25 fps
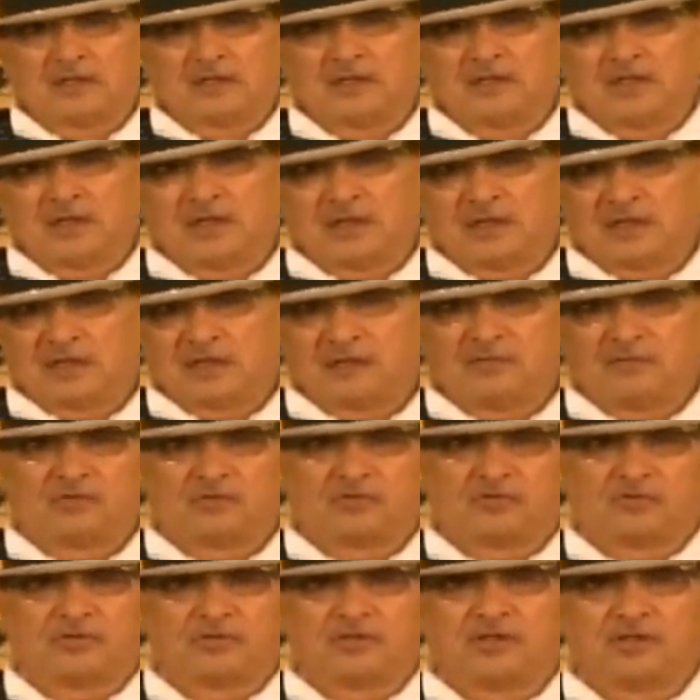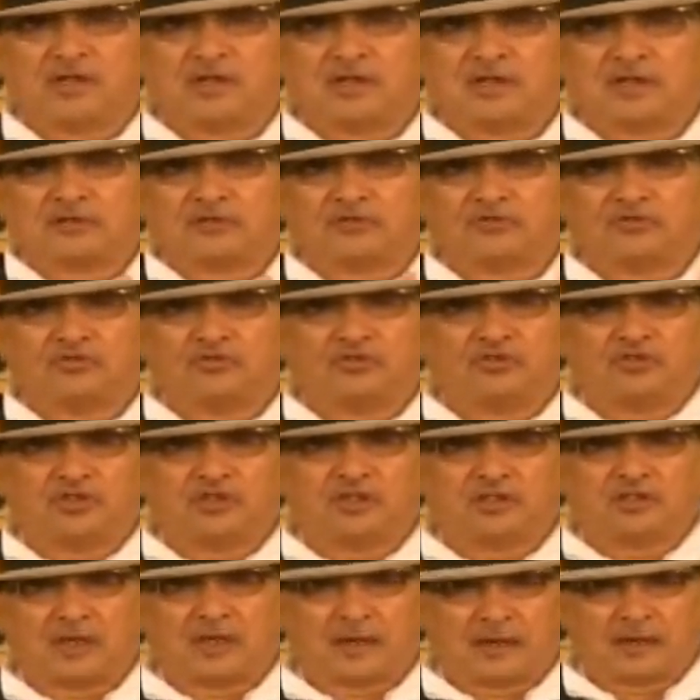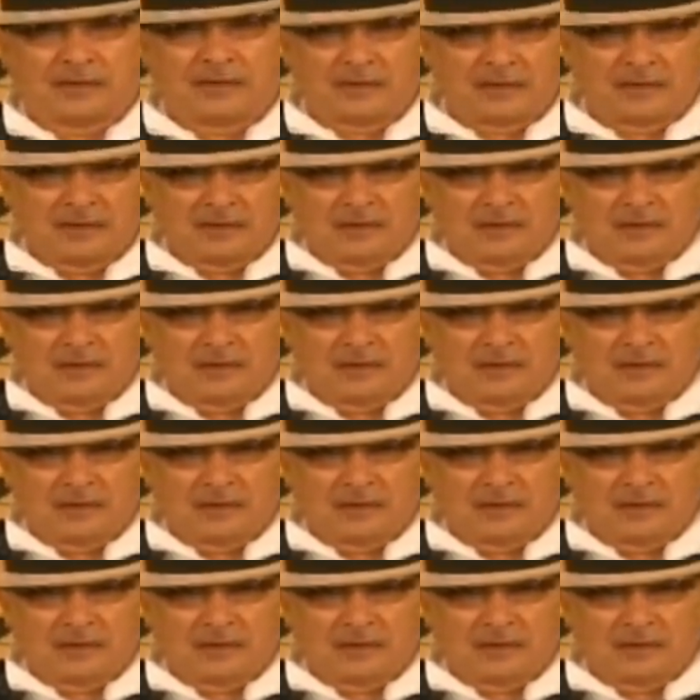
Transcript: ながらも小競りが続いてた。